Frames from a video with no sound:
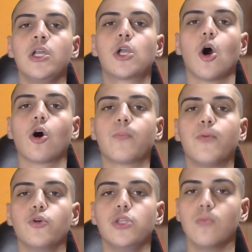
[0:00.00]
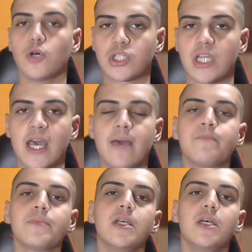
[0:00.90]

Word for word: il corpo di Mosè,